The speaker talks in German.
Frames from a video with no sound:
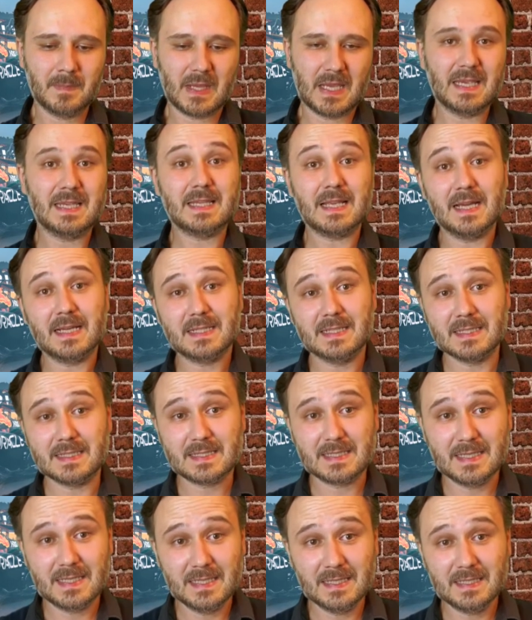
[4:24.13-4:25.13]
ich dachte,
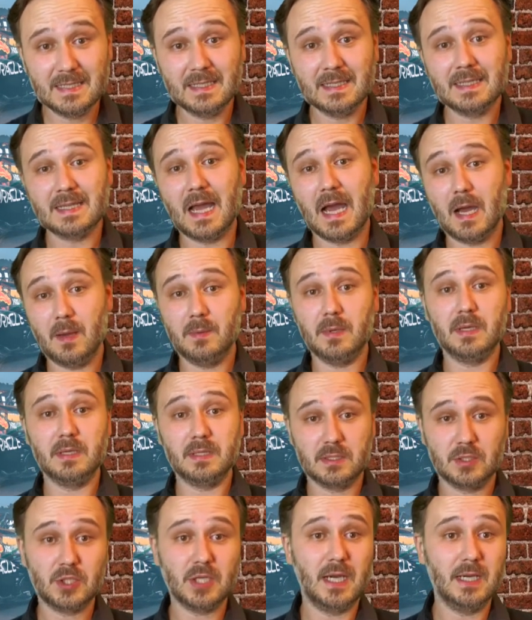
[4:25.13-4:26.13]
es ging nicht, aber
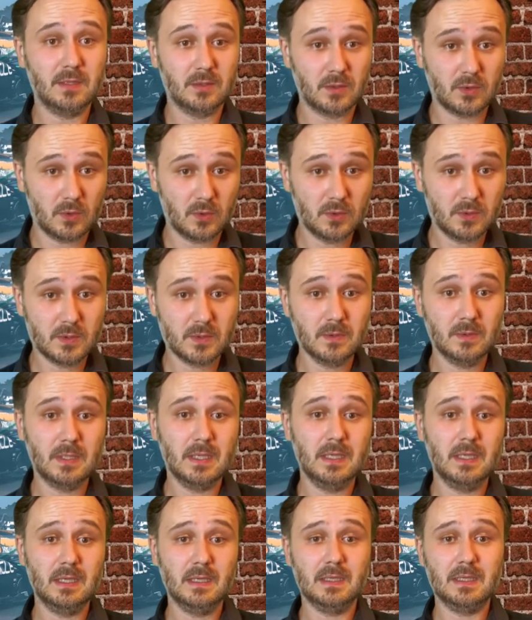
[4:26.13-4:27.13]
es scheint doch zu
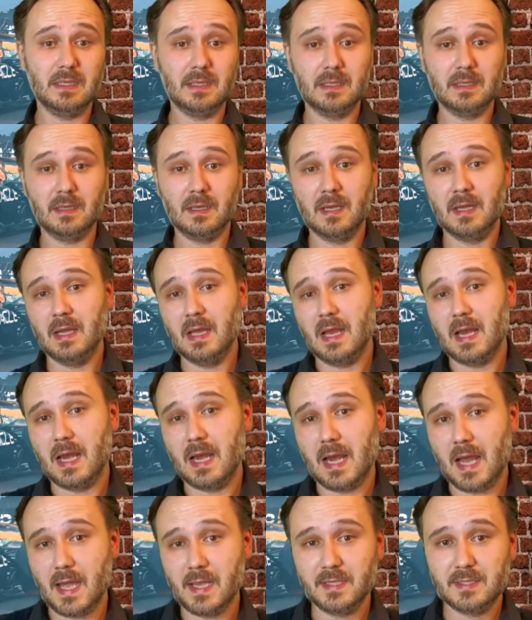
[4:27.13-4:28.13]
gehen. Die
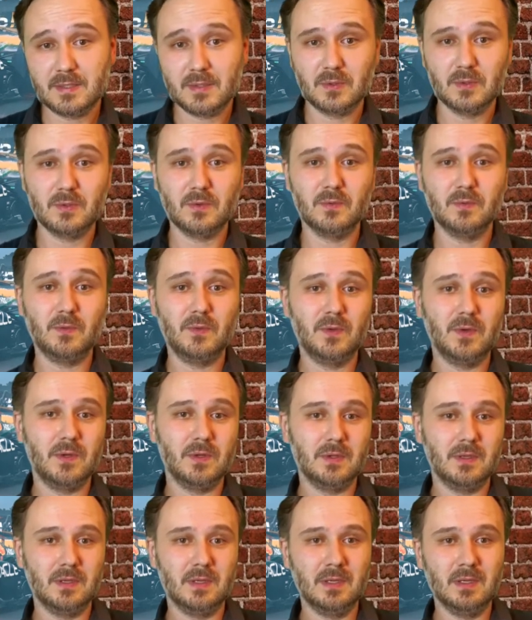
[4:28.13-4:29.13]
Leistung
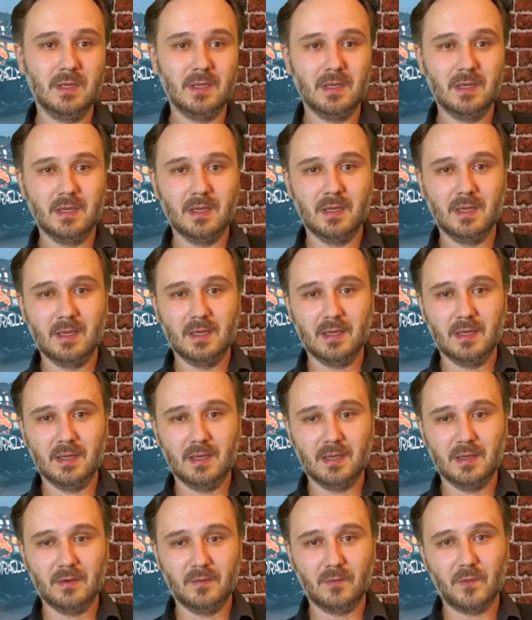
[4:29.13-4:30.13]
von
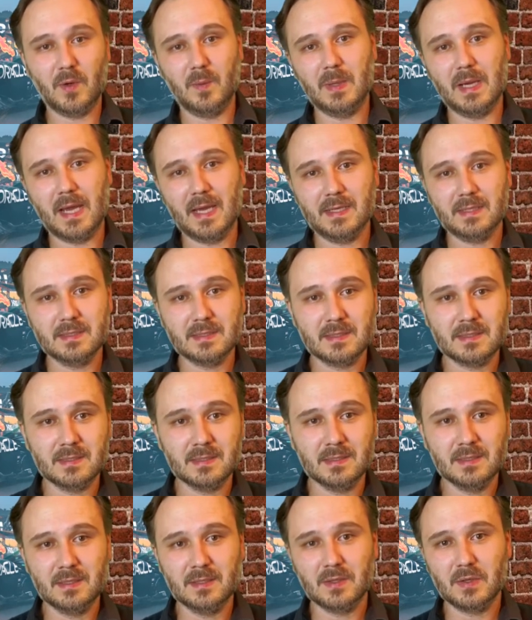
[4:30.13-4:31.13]
Formel 1
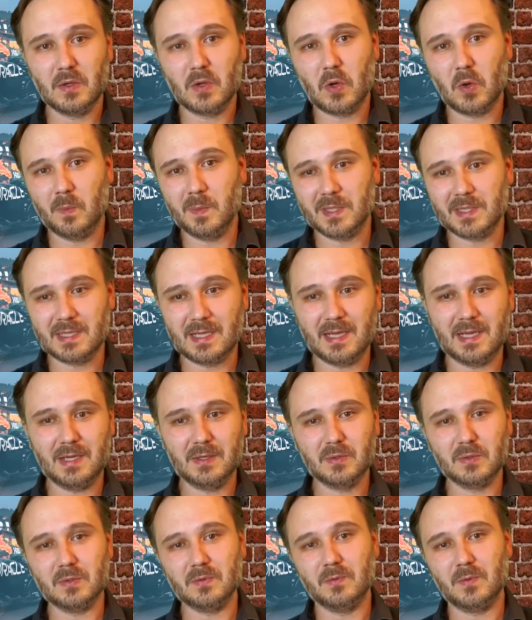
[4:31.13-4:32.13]

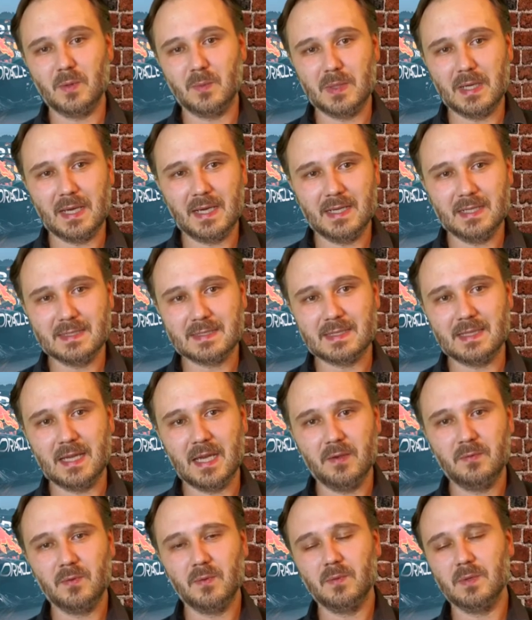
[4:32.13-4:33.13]
Kommentaren und Formel 1
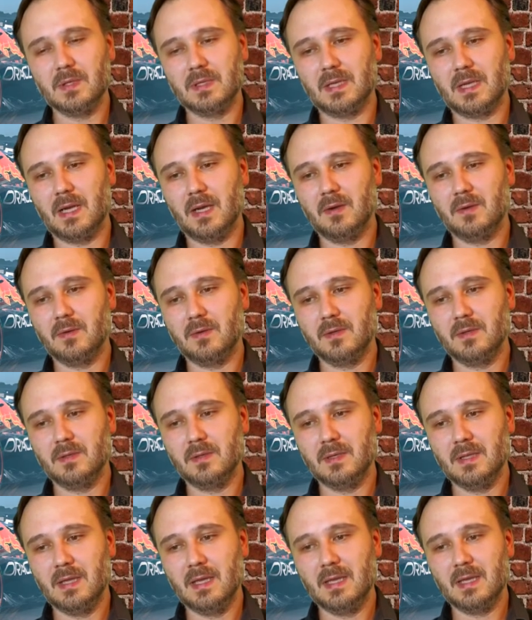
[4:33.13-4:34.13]

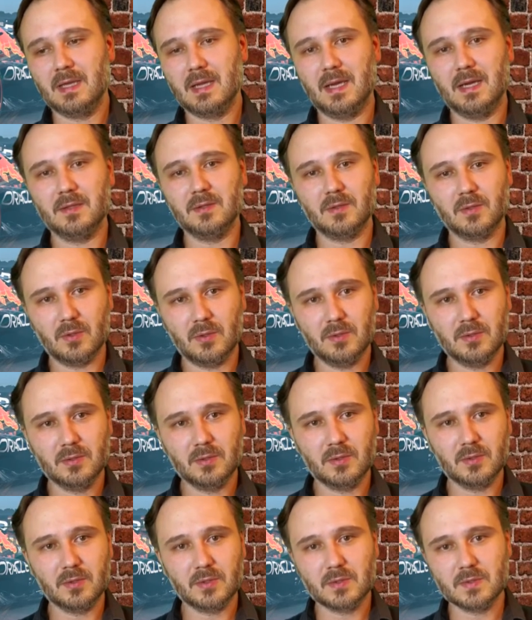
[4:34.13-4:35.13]
Live-Übertragungen kann doch
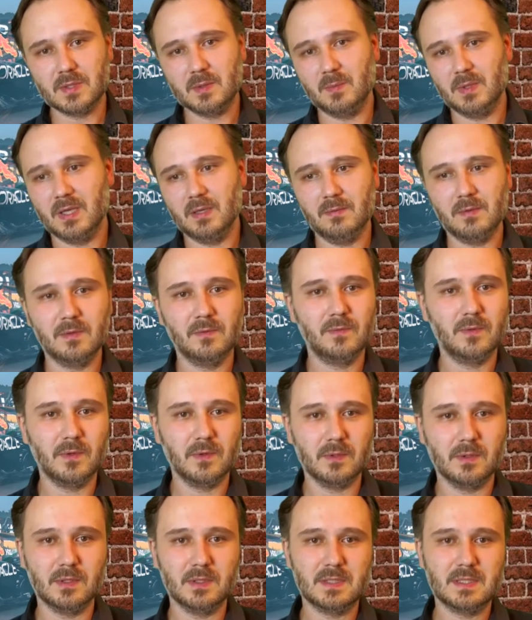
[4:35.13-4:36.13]
noch zu dem Level
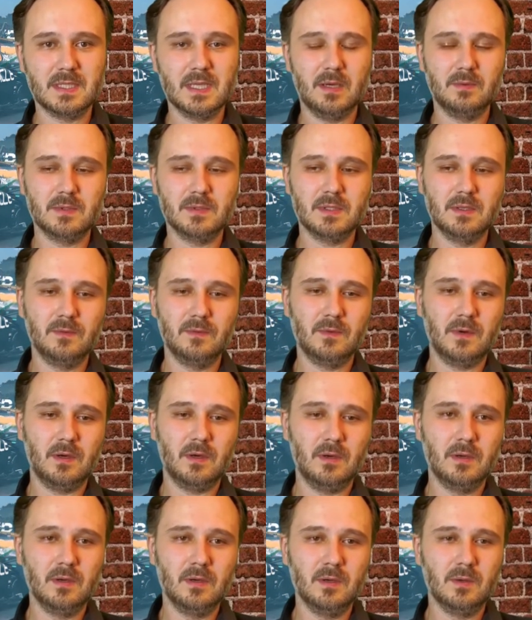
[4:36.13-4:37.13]
von Servus
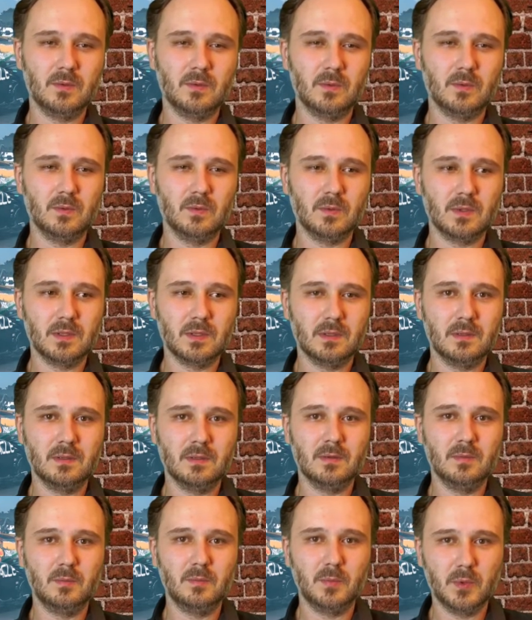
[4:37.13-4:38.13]
TV
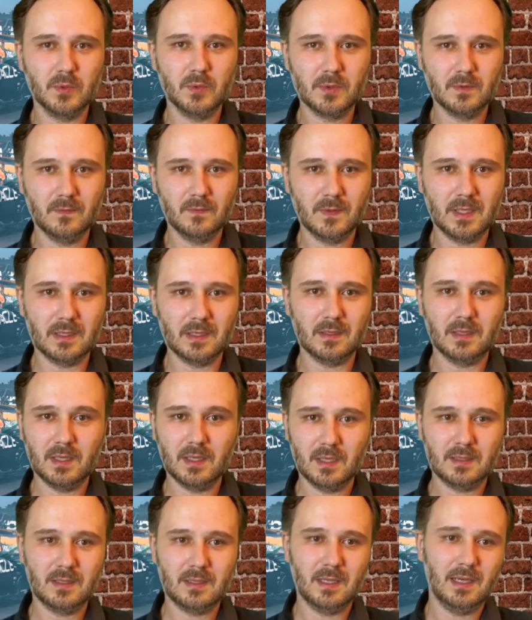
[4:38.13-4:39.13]
unterboten werden.
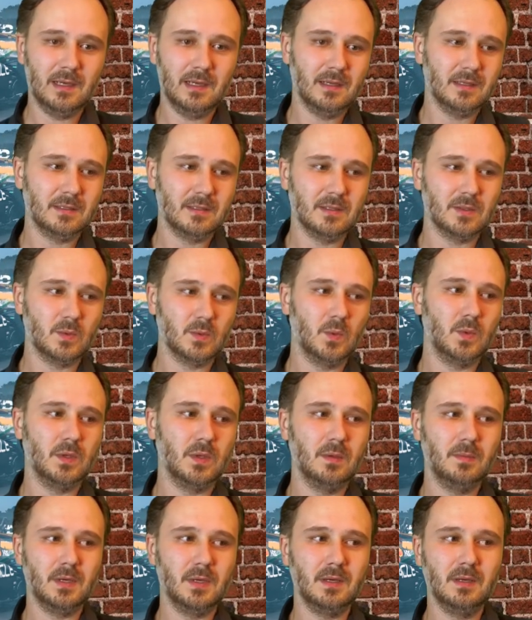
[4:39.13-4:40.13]
RTL hat das
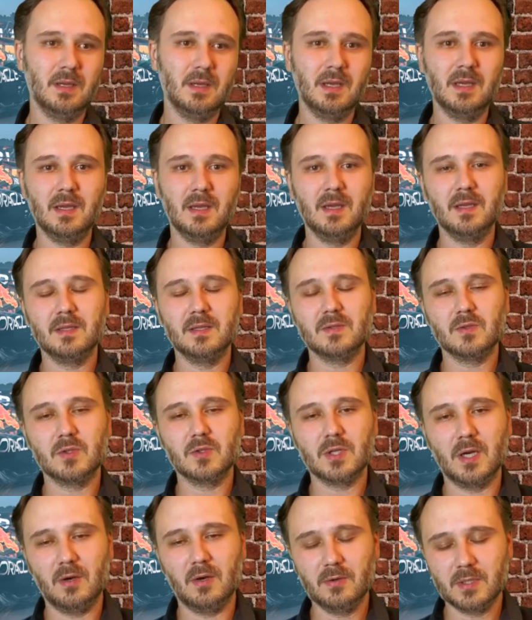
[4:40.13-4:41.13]
wunderbar zur
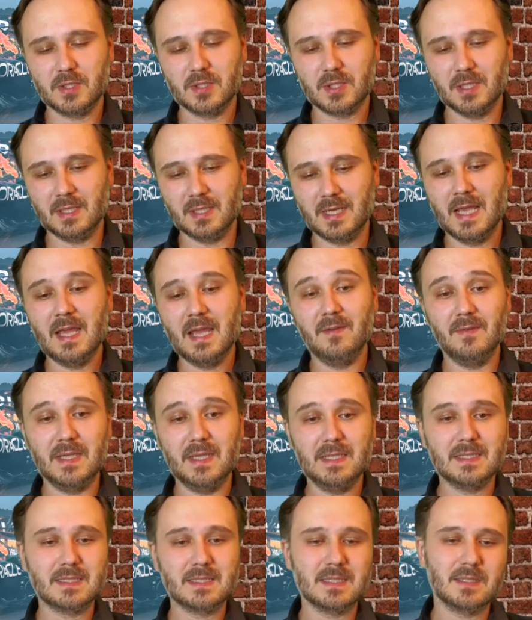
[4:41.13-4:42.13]
Schau gestellt.
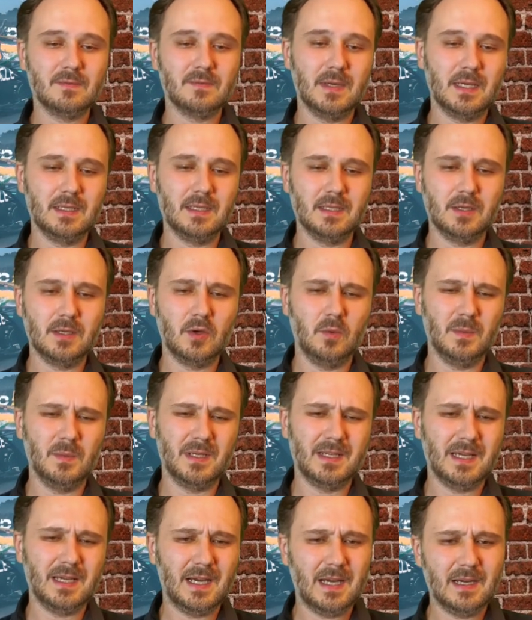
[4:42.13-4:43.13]
Wenigstens waren die
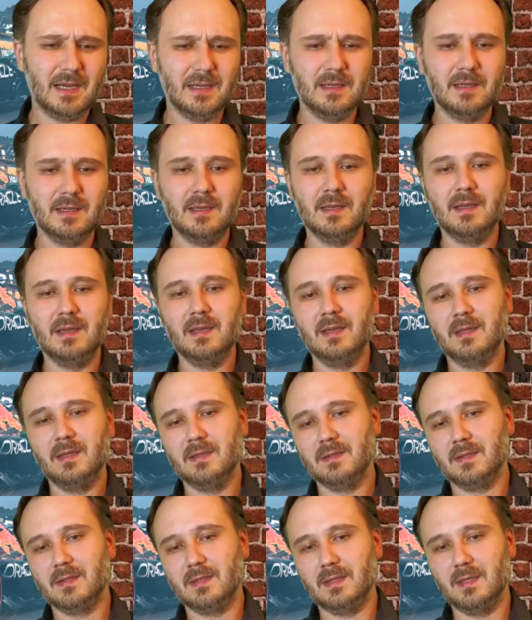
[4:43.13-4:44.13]
Kommentare
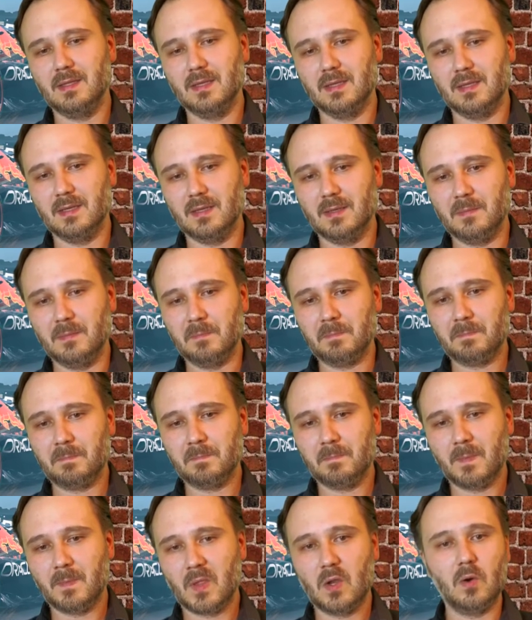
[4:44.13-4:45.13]
der
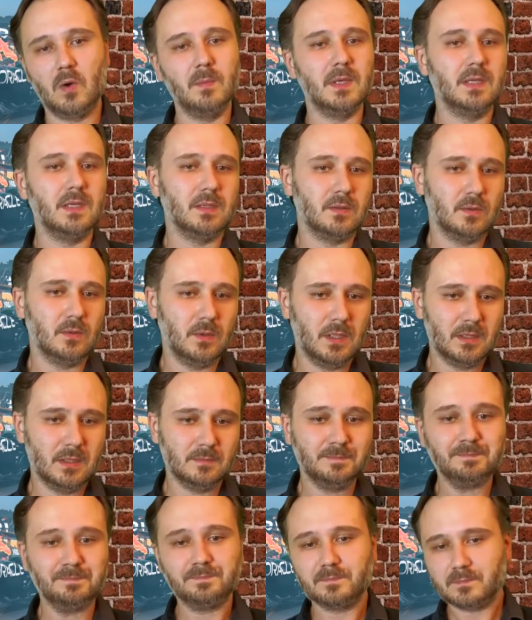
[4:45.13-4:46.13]
Kommentatoren,
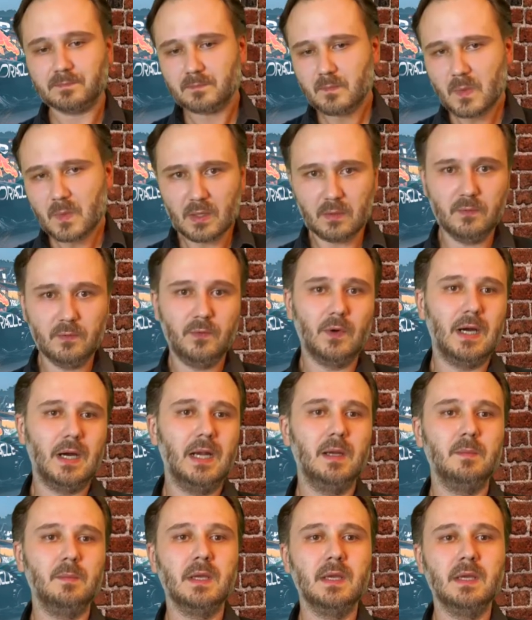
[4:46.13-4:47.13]
vor
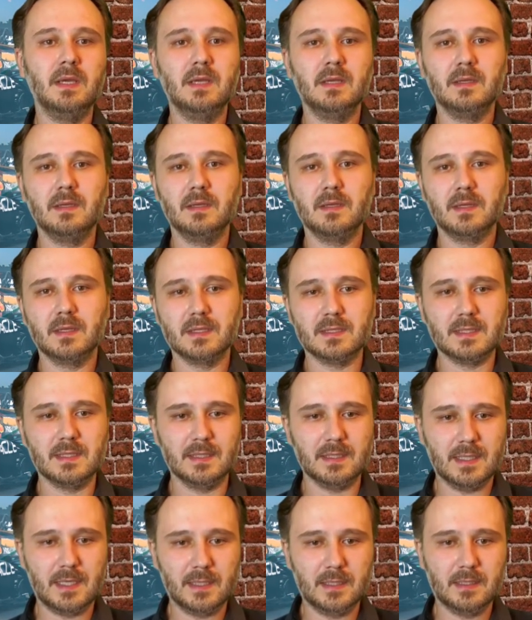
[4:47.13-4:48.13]
allem
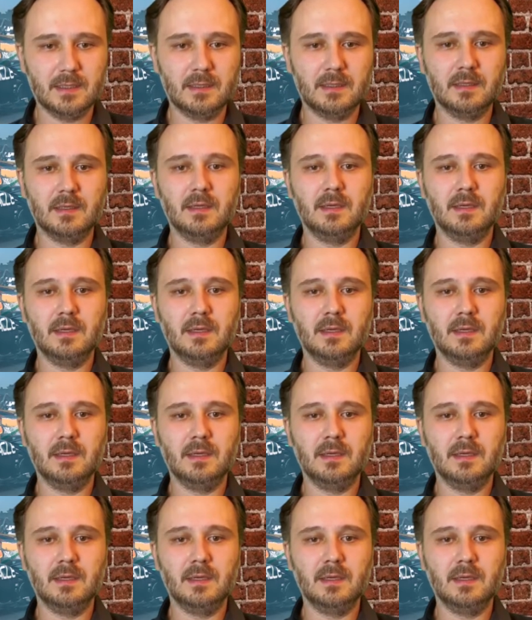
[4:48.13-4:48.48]
Christian Danner,